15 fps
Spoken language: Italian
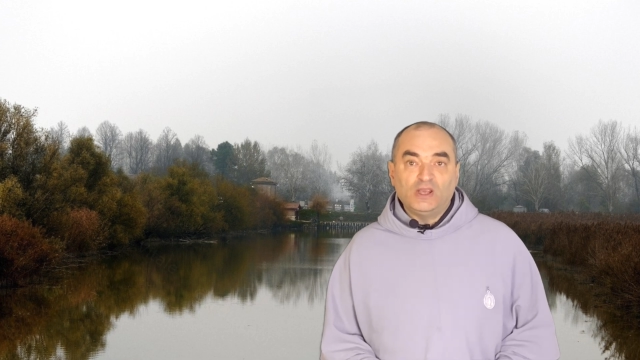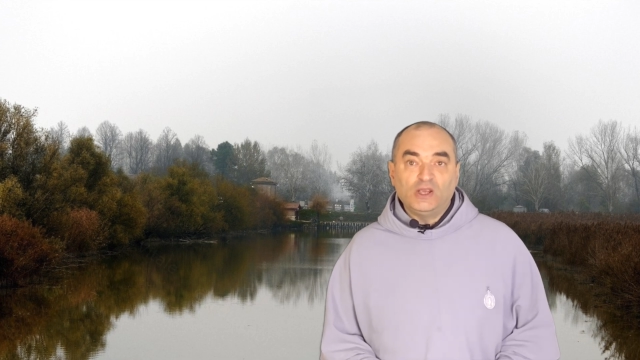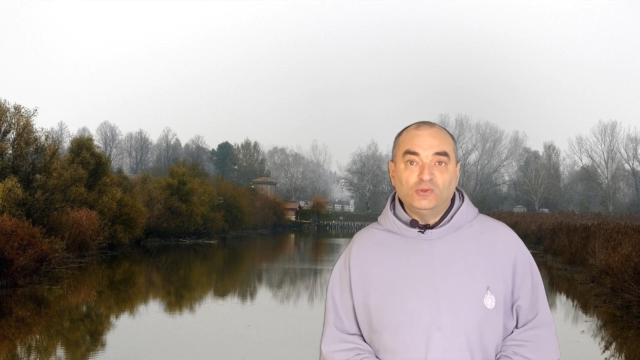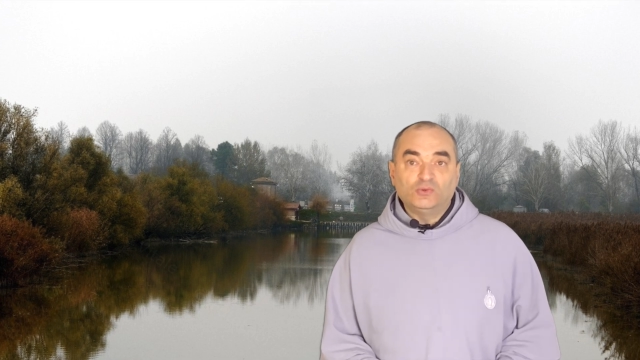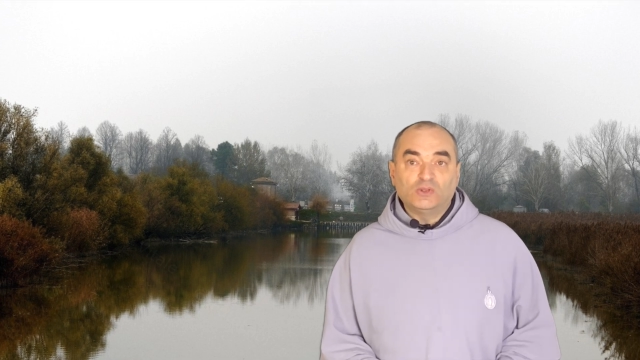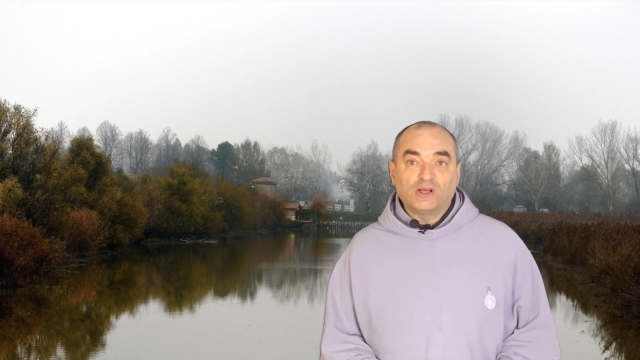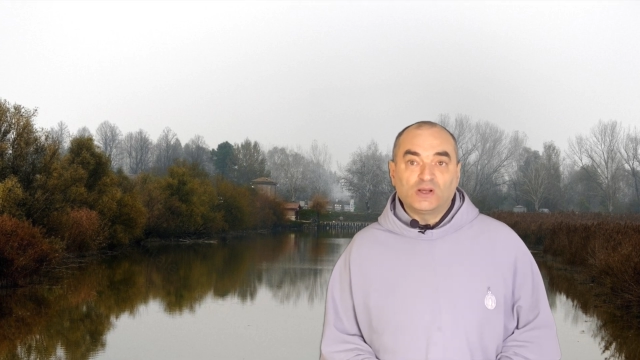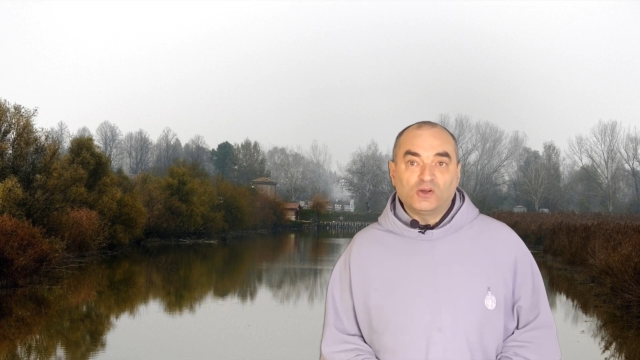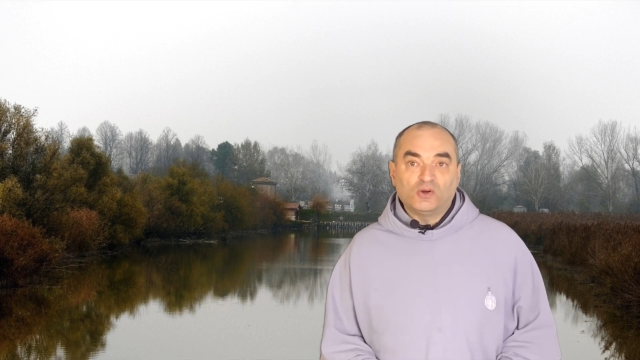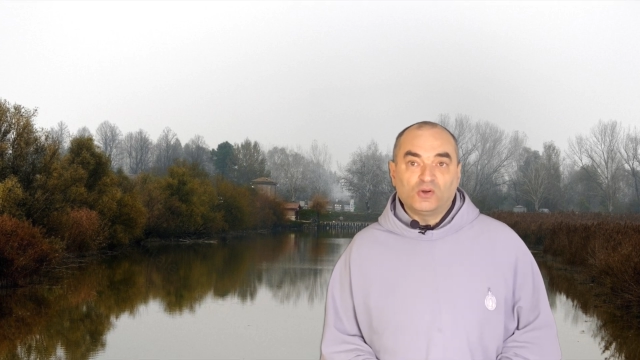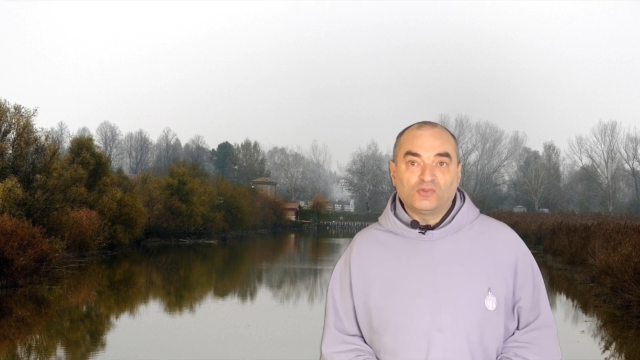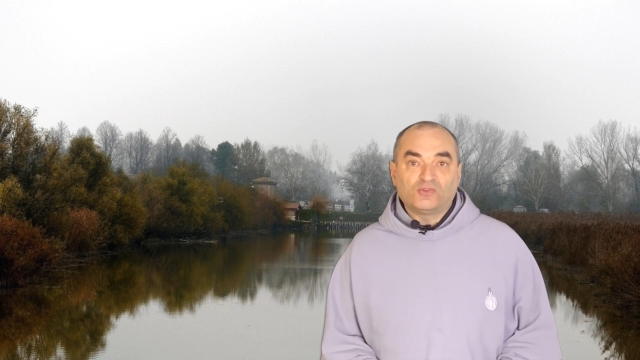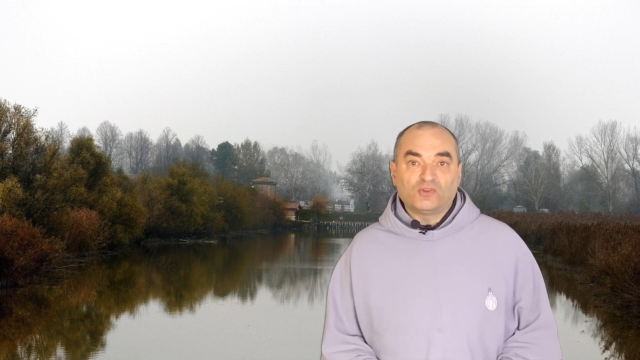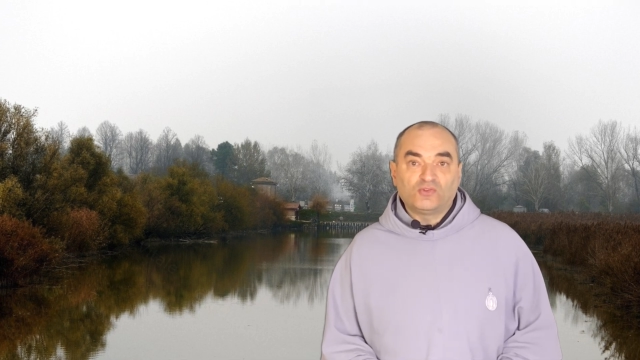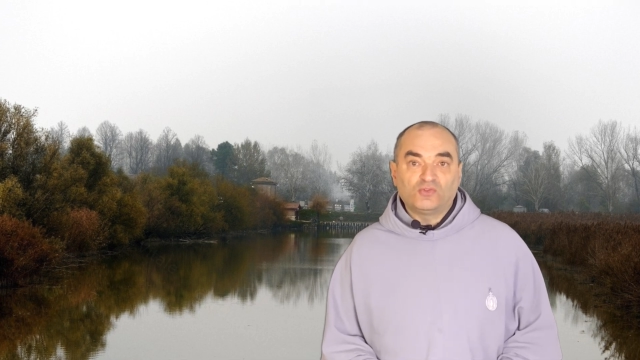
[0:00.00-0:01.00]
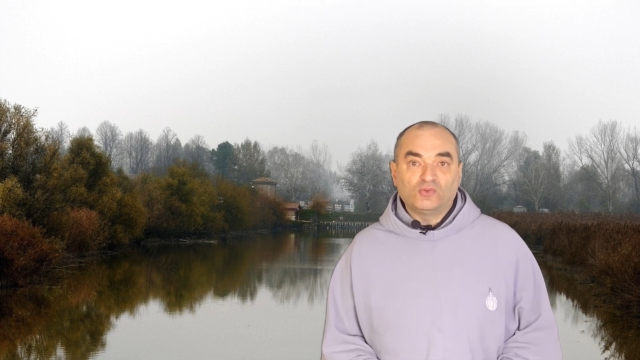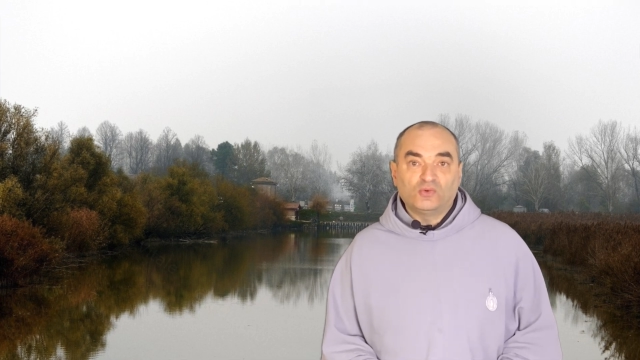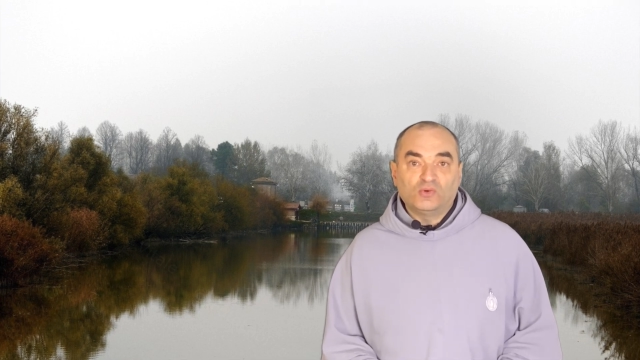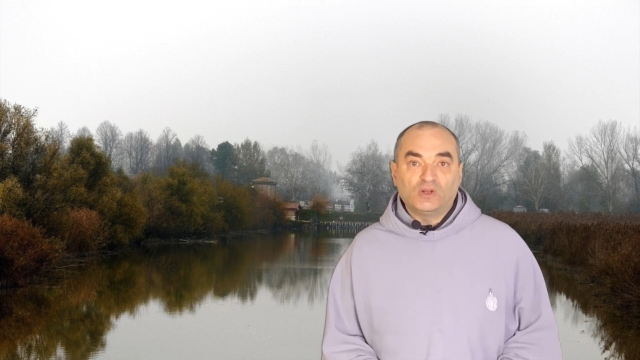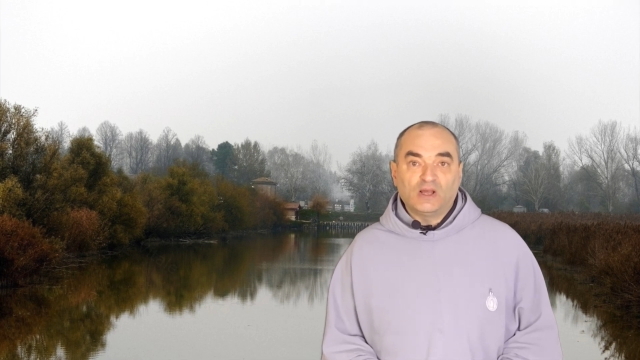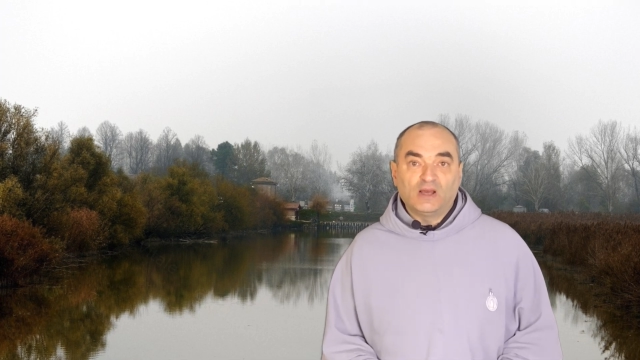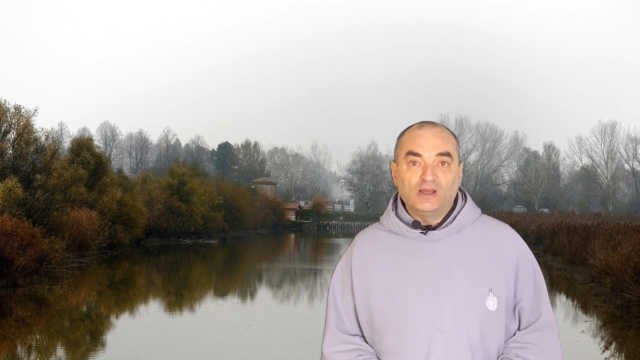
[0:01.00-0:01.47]
in una cosa
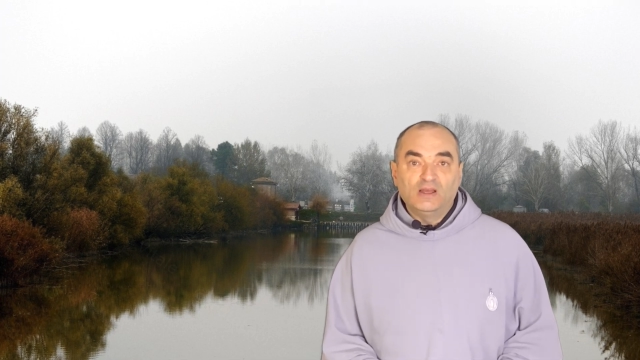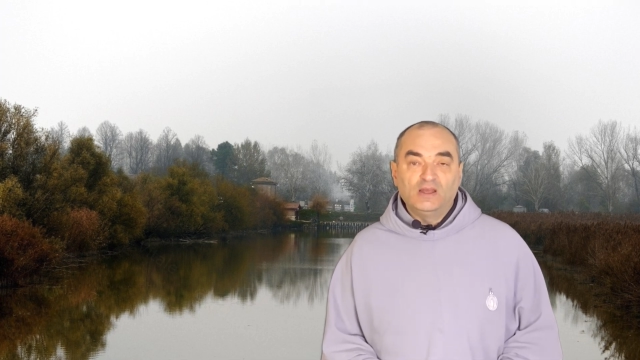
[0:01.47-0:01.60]
sola.